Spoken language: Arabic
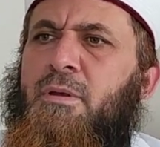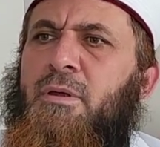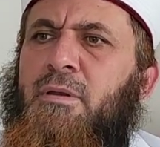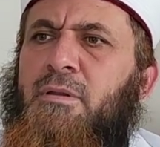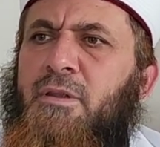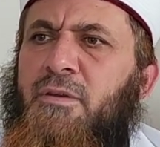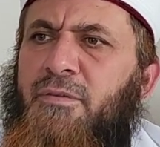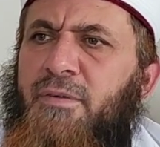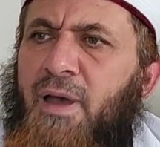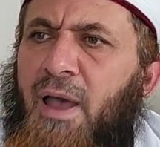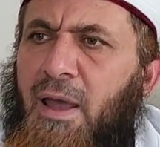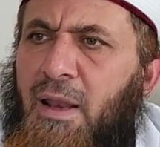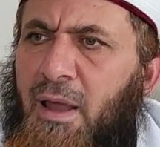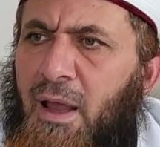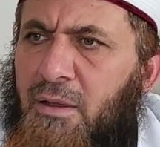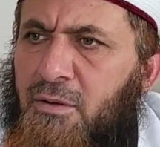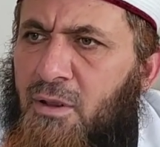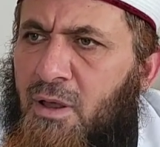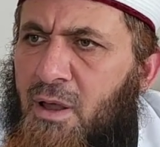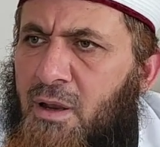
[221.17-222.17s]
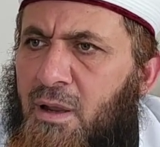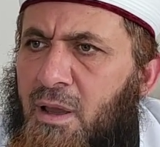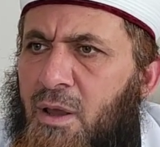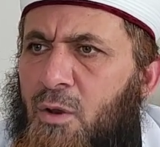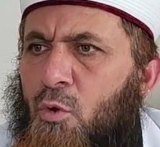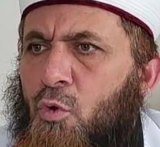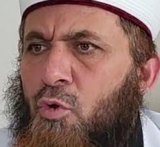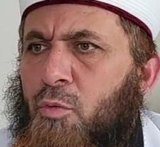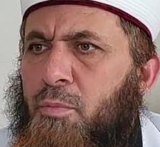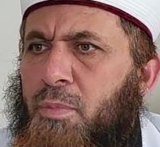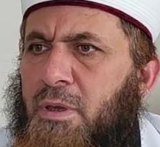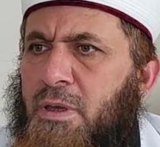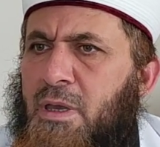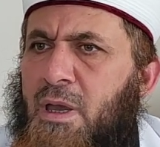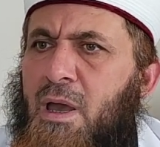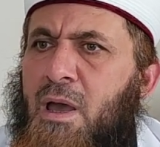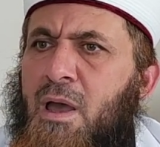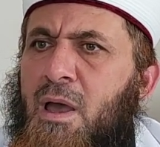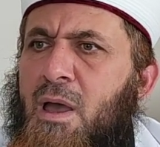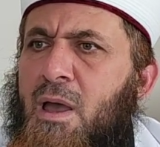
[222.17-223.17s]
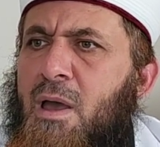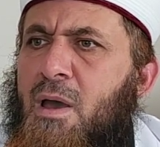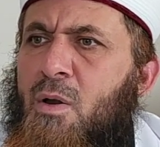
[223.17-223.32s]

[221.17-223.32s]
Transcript: ارتفاع الحضارة الأوروبية